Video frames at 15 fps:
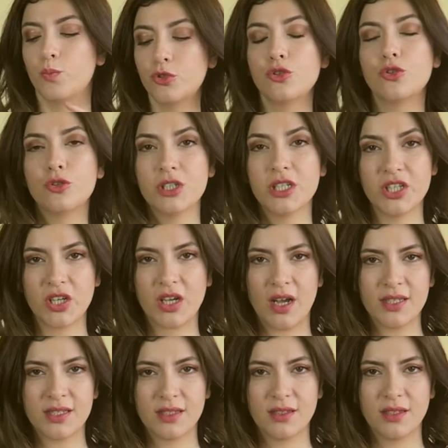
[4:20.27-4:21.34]
Bu turuncu ışık
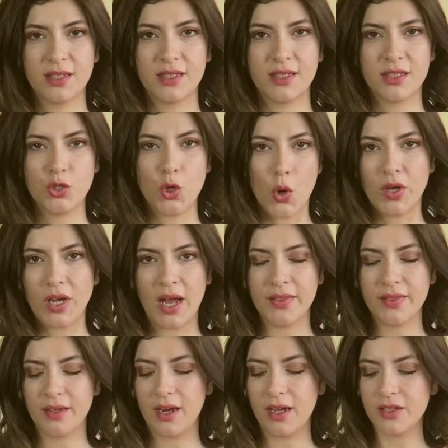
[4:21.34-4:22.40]
aslında sizi
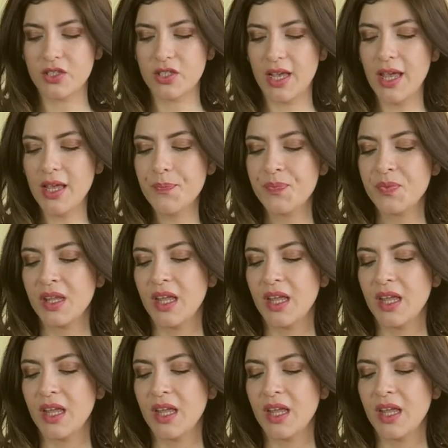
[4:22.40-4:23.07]
yönlendiren şey.